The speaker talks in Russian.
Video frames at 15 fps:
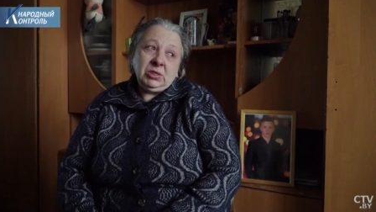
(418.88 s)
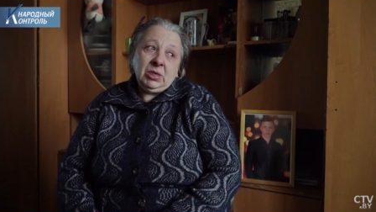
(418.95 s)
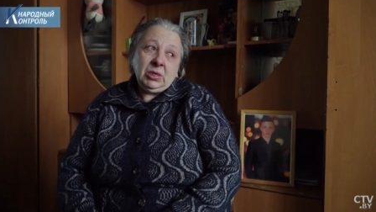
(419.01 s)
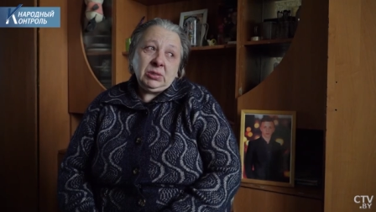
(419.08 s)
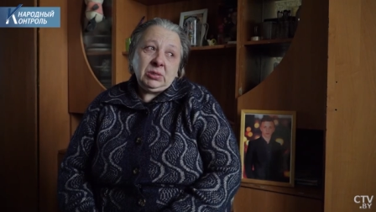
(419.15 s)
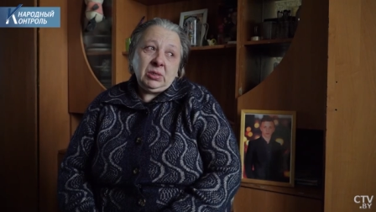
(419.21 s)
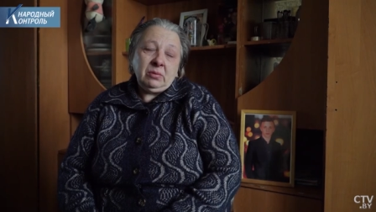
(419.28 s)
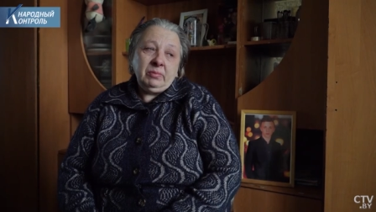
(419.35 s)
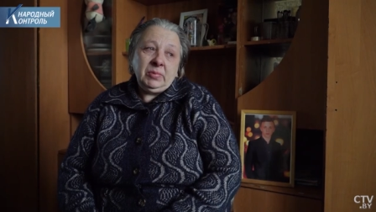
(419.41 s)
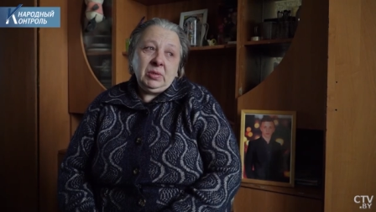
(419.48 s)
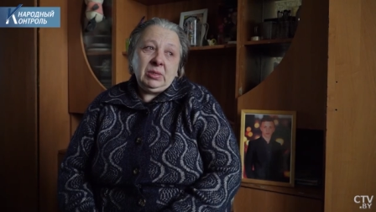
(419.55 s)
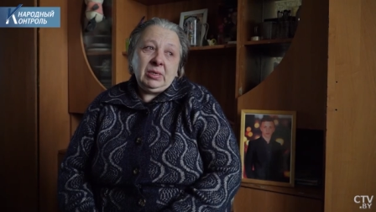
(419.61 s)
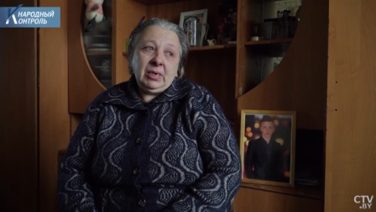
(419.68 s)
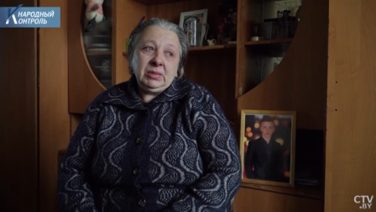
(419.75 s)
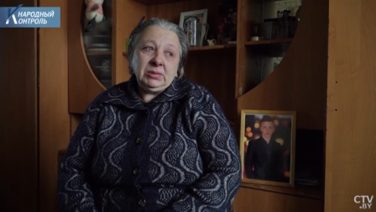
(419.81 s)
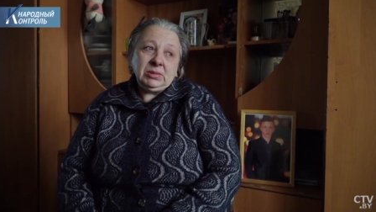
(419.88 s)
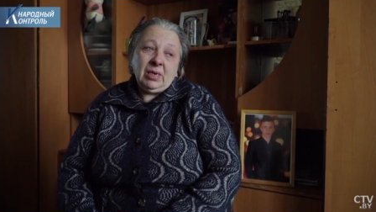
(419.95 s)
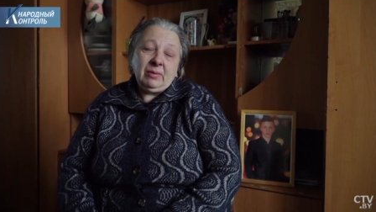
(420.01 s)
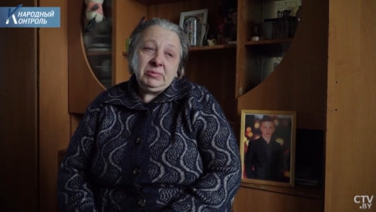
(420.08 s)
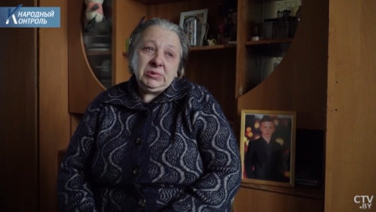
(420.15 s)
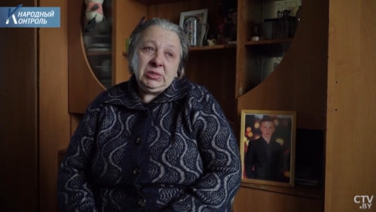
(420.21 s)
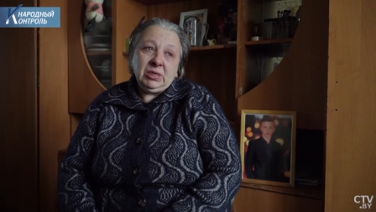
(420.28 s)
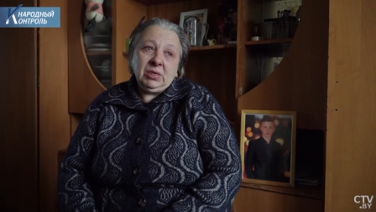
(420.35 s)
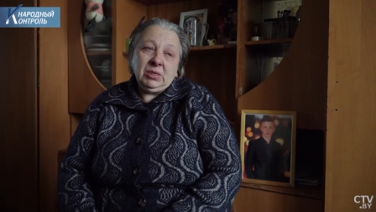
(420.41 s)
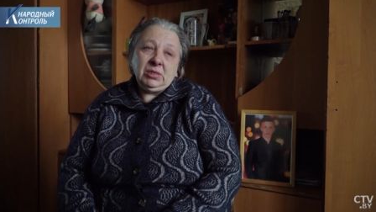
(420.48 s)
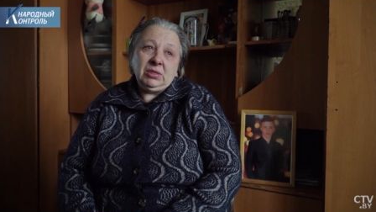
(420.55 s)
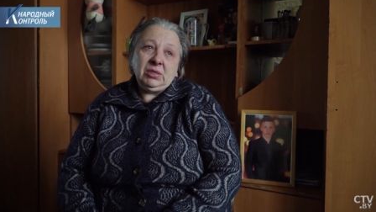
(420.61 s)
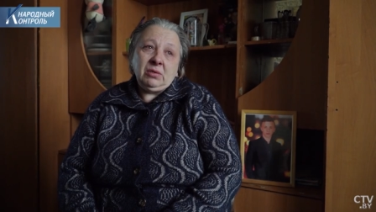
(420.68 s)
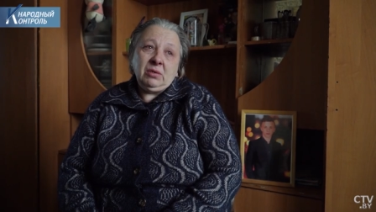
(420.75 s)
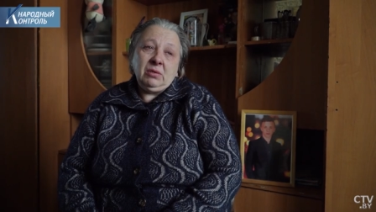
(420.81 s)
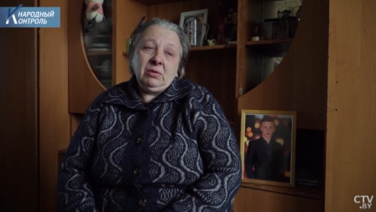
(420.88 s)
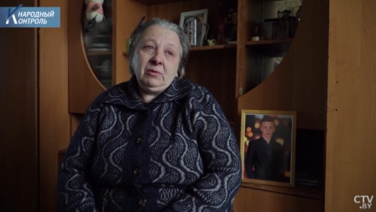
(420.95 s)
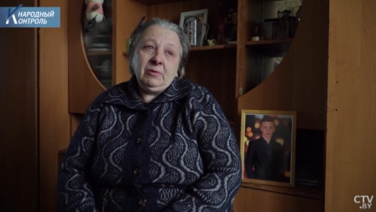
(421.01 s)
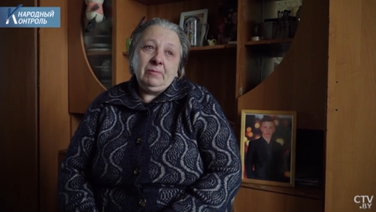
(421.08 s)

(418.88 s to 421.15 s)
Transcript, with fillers: директор была, и зам директора